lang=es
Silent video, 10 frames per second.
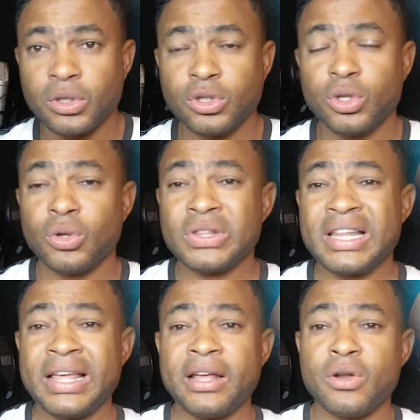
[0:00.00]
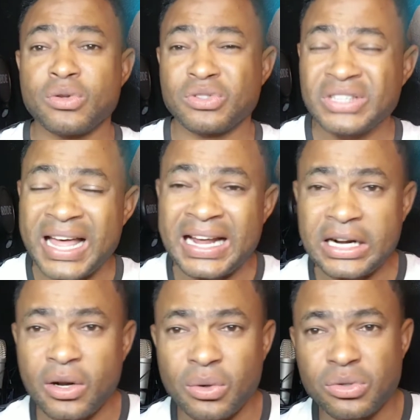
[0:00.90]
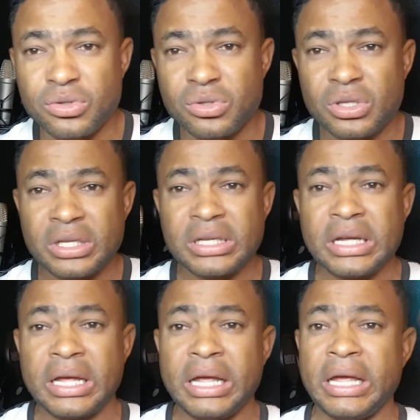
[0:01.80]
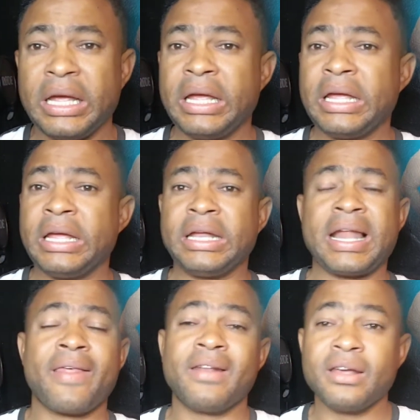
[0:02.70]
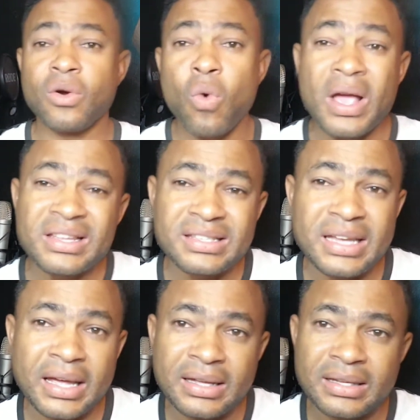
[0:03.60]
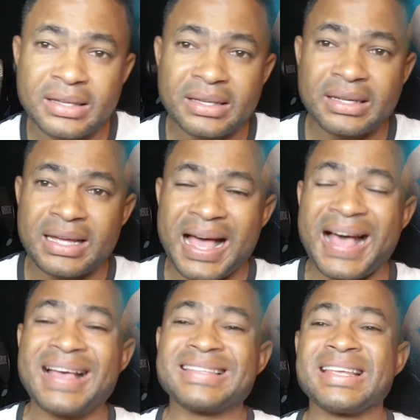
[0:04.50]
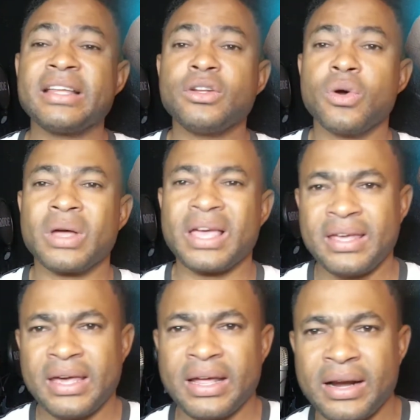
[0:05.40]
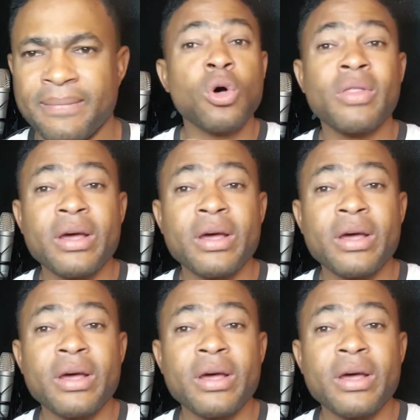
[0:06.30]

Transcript: donde los narcos eh, la delincuencia, hacen lo que quieran, ¿no?